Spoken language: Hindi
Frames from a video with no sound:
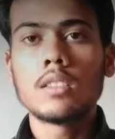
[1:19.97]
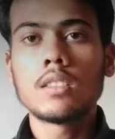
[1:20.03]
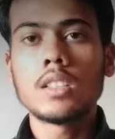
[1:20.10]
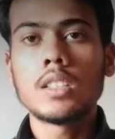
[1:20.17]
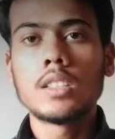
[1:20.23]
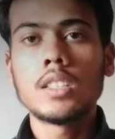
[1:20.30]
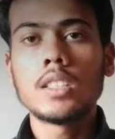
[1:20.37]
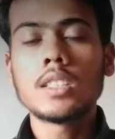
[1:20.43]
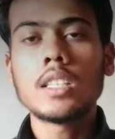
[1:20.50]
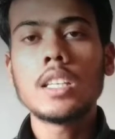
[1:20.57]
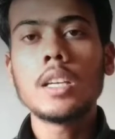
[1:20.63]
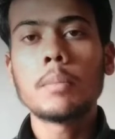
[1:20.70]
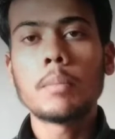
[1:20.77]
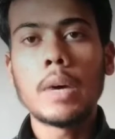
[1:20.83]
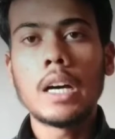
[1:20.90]

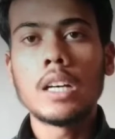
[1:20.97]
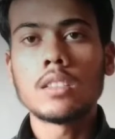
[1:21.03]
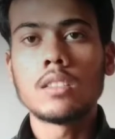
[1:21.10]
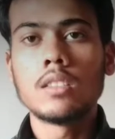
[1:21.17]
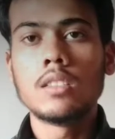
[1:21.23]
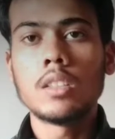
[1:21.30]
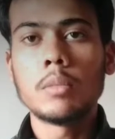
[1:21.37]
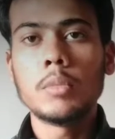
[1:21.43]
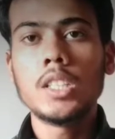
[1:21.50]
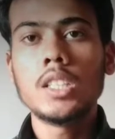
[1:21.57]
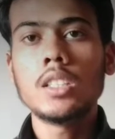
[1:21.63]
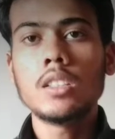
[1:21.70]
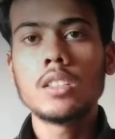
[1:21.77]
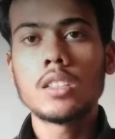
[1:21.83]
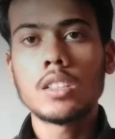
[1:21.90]
जिसके पास
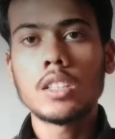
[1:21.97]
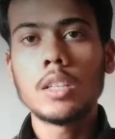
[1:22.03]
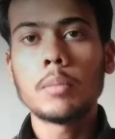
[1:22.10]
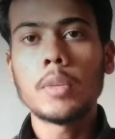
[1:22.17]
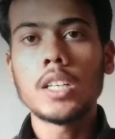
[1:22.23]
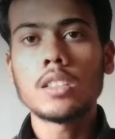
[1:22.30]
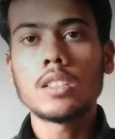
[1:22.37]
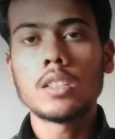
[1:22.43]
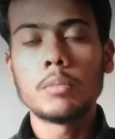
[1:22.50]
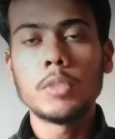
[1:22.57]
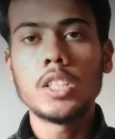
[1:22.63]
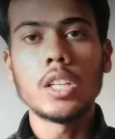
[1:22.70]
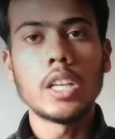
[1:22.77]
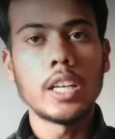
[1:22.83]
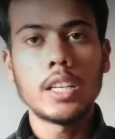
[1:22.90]
ज़मीन जिसके पास
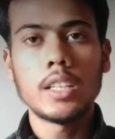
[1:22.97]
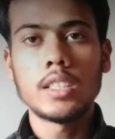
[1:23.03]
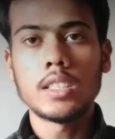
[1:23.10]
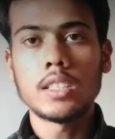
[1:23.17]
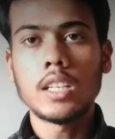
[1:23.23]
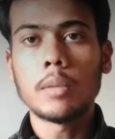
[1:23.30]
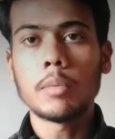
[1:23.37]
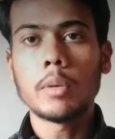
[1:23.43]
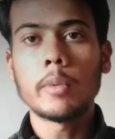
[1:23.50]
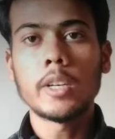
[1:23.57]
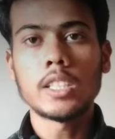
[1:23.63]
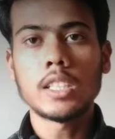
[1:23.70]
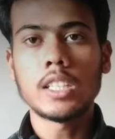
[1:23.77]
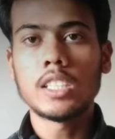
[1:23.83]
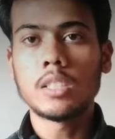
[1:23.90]
ज़मीन है जैसे आपके
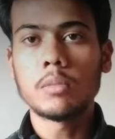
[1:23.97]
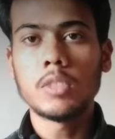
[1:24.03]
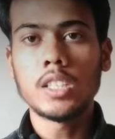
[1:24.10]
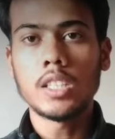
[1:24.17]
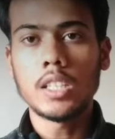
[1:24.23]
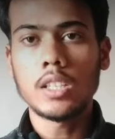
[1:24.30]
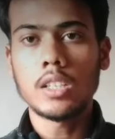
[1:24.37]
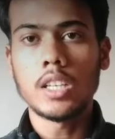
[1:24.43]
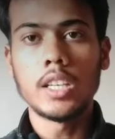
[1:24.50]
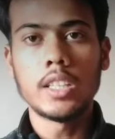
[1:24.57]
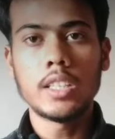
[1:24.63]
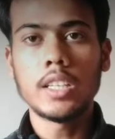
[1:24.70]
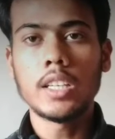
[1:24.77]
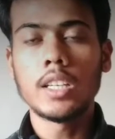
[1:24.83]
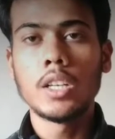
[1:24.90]
पास अगर ज़मीन है
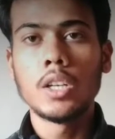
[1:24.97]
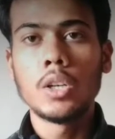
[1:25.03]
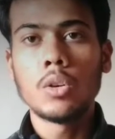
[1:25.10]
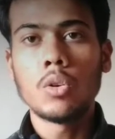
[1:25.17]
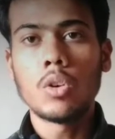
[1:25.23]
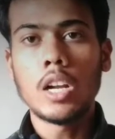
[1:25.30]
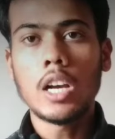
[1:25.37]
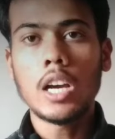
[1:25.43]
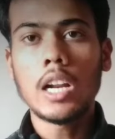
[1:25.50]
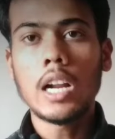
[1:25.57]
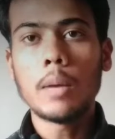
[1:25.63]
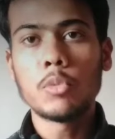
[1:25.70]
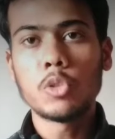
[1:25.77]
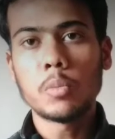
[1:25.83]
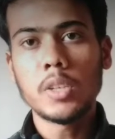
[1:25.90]
खेती है और अगर
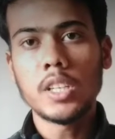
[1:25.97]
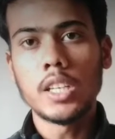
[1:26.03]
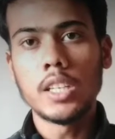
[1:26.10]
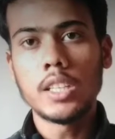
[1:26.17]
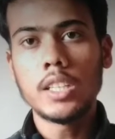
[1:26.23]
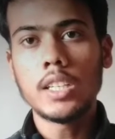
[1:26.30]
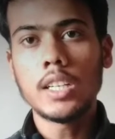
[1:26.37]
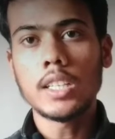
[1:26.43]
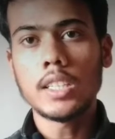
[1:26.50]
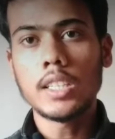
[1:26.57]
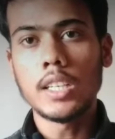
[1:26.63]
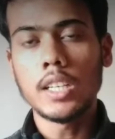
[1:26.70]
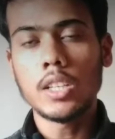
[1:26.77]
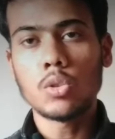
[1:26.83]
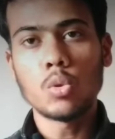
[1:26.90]
आप उस पर खेती करते
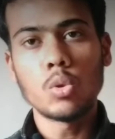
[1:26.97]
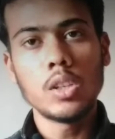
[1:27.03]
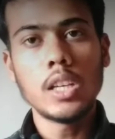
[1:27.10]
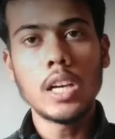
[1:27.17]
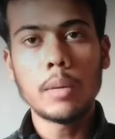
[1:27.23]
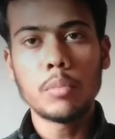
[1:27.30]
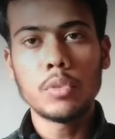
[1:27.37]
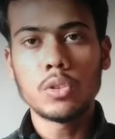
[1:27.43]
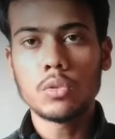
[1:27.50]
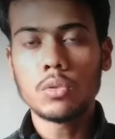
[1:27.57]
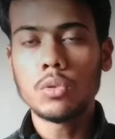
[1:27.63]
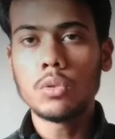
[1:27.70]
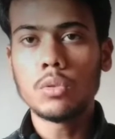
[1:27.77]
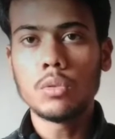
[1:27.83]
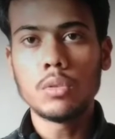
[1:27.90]
हैं तो ही आप
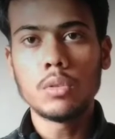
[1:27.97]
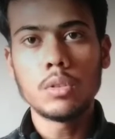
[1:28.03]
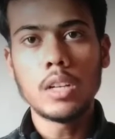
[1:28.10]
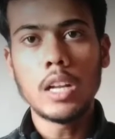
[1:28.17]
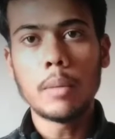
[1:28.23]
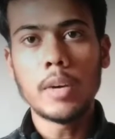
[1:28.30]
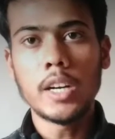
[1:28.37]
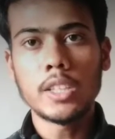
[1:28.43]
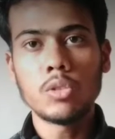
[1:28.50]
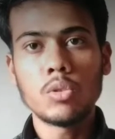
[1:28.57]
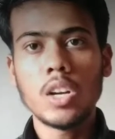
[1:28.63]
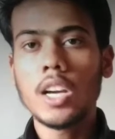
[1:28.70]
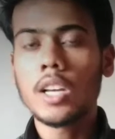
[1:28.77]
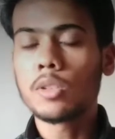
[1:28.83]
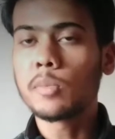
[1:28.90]
इसको लाभार्थी
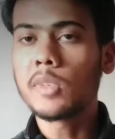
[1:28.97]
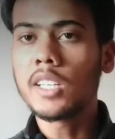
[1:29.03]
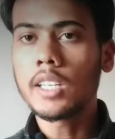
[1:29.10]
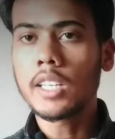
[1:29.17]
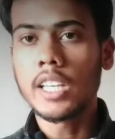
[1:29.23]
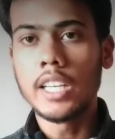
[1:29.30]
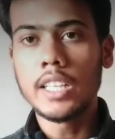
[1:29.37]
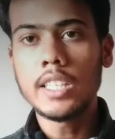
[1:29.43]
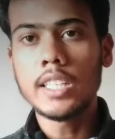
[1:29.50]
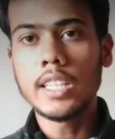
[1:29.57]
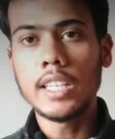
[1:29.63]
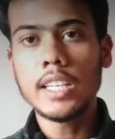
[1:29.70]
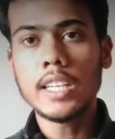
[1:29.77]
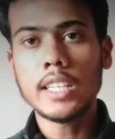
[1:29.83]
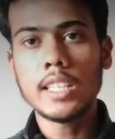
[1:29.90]
अगर उस पर खेती
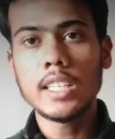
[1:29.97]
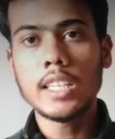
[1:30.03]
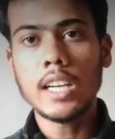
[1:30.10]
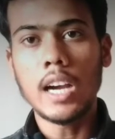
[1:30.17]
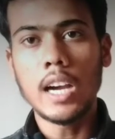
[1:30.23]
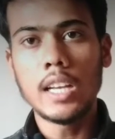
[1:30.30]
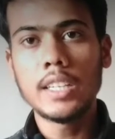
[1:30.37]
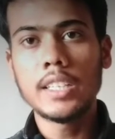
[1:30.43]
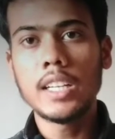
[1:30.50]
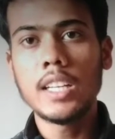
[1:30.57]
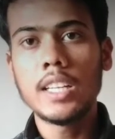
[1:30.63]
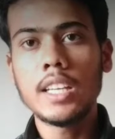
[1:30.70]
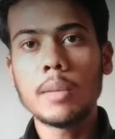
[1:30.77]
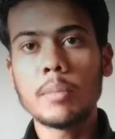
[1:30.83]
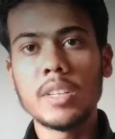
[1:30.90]
नहीं करते हैं खाली
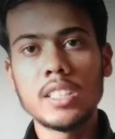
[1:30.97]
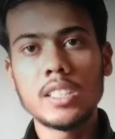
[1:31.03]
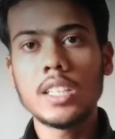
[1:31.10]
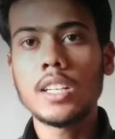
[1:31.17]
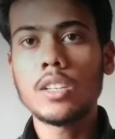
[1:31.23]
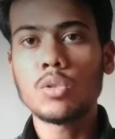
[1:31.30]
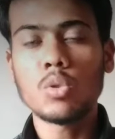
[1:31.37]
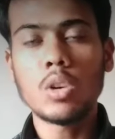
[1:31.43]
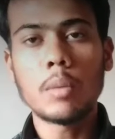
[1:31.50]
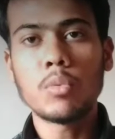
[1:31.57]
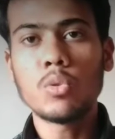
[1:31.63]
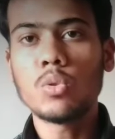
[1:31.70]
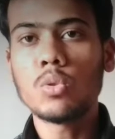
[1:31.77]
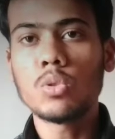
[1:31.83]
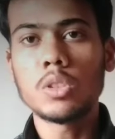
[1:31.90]
डली है बंजर है तो
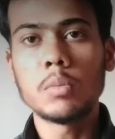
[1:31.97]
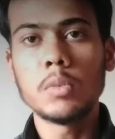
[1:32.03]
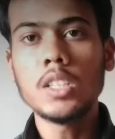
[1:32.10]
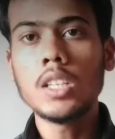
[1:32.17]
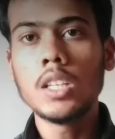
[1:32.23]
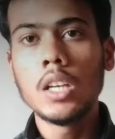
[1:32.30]
आपको कुछ भी